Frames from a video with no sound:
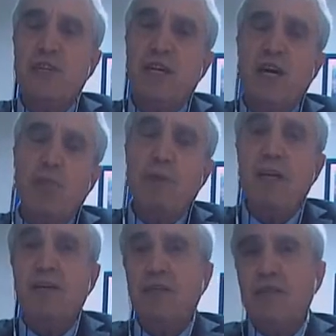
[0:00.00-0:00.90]

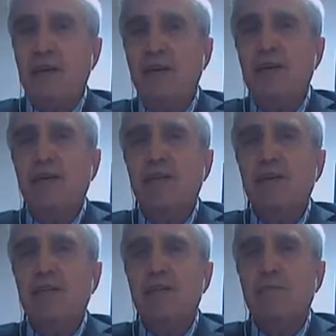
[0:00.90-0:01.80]
Almanya'da
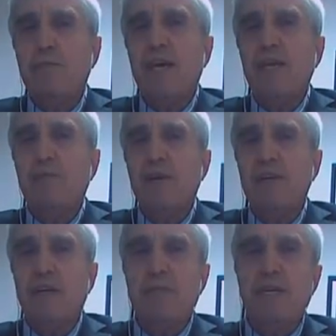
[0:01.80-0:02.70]
Berlin
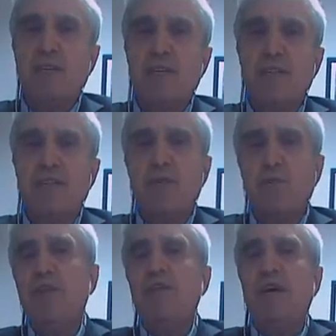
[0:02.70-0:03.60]
Belediye Başkanı dedi ki
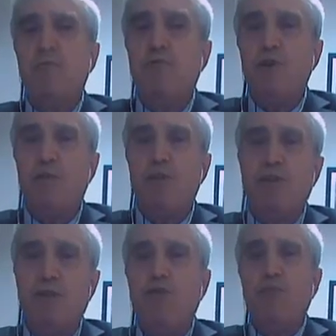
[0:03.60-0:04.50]
bir daha böyle bir şey
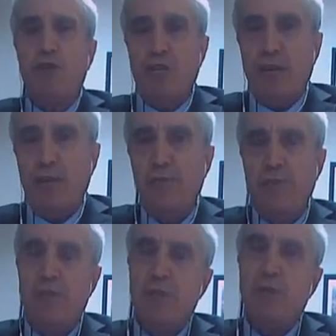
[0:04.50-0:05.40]
olmayacak.
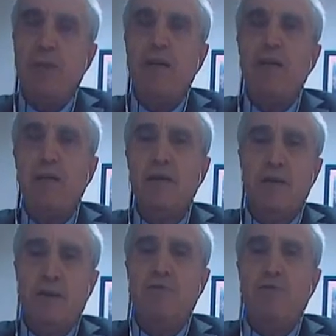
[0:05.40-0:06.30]
Şimdi ben
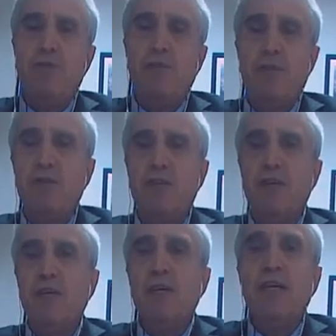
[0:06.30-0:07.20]
izliyorum tabii şeyi.
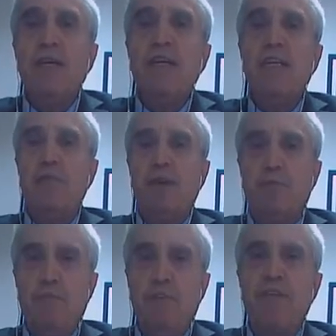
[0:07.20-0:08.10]
Ne demek
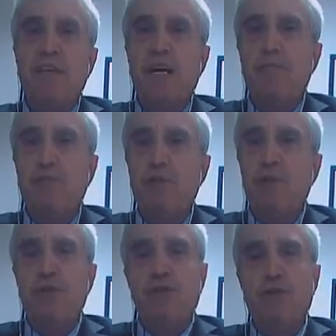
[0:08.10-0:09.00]
bir daha böyle bir
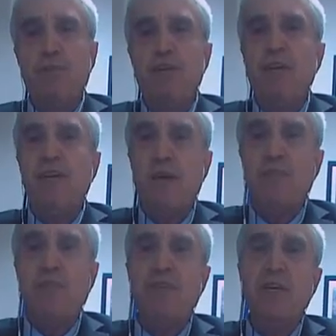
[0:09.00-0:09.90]
şey olmayacak? Yani
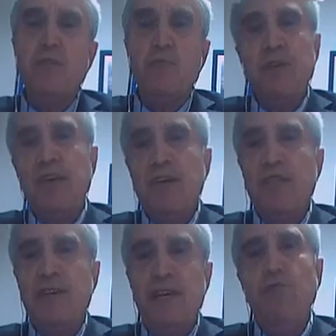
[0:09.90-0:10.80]
biz bir dahaki
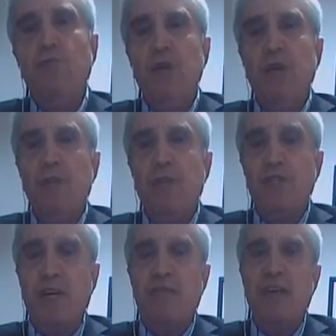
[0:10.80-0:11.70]
seneye önlem
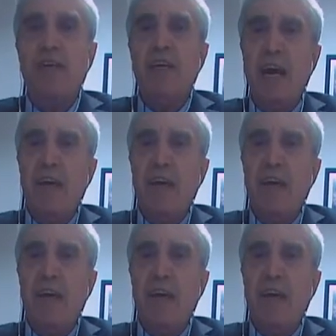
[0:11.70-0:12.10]
alacağız. Yani her